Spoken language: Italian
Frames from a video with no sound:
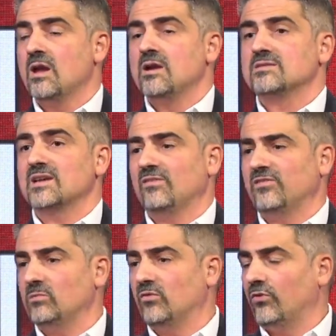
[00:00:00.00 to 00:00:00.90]
Se il
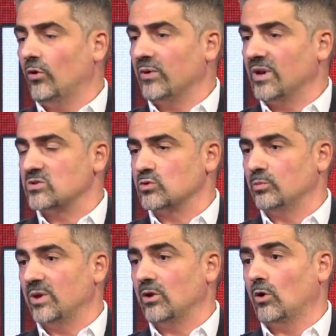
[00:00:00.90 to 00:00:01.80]
FIB4 è
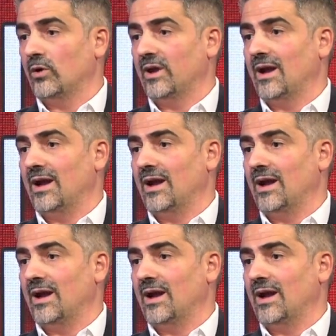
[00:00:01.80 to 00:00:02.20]
superiore